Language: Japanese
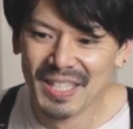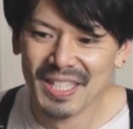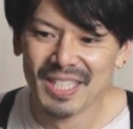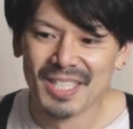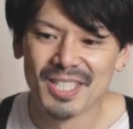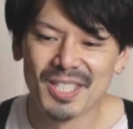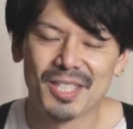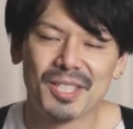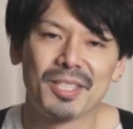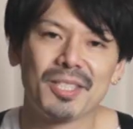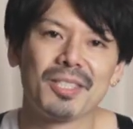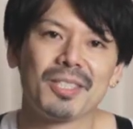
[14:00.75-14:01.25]

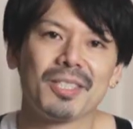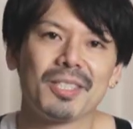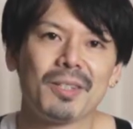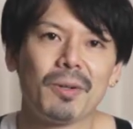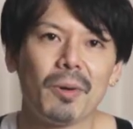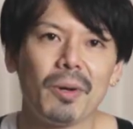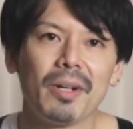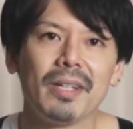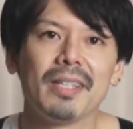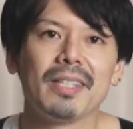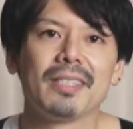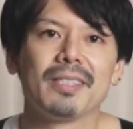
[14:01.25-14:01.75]
す
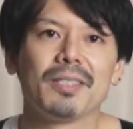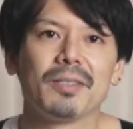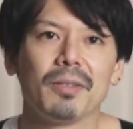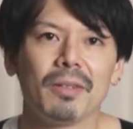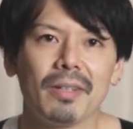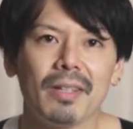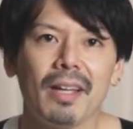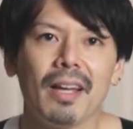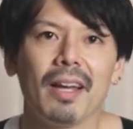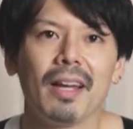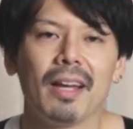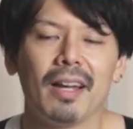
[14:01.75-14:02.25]
ごいです
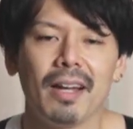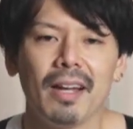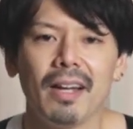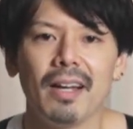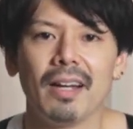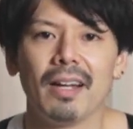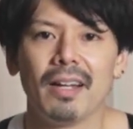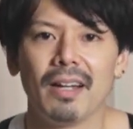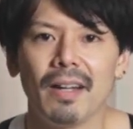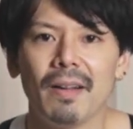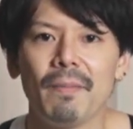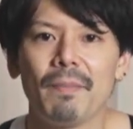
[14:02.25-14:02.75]
よね。
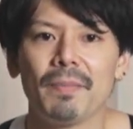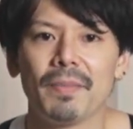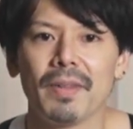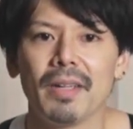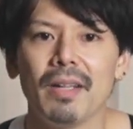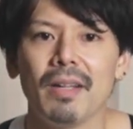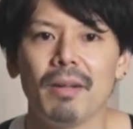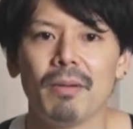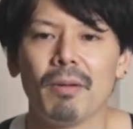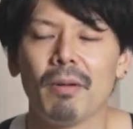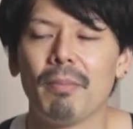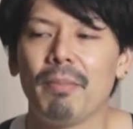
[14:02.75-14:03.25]

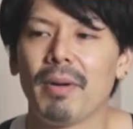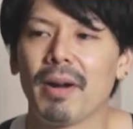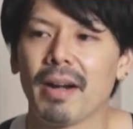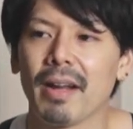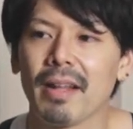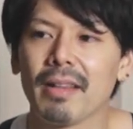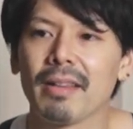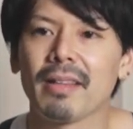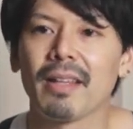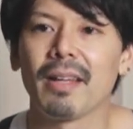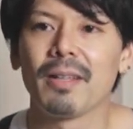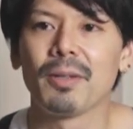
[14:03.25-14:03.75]

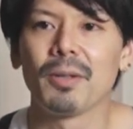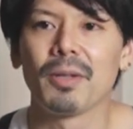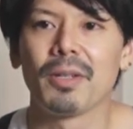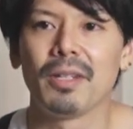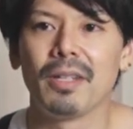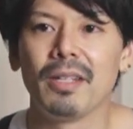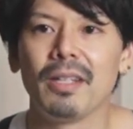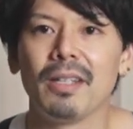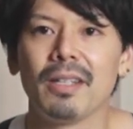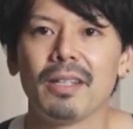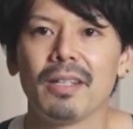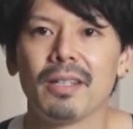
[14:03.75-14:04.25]
バレンタインの日
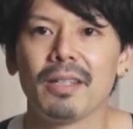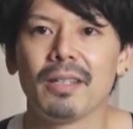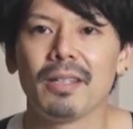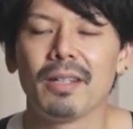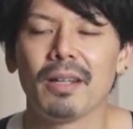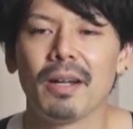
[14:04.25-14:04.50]
に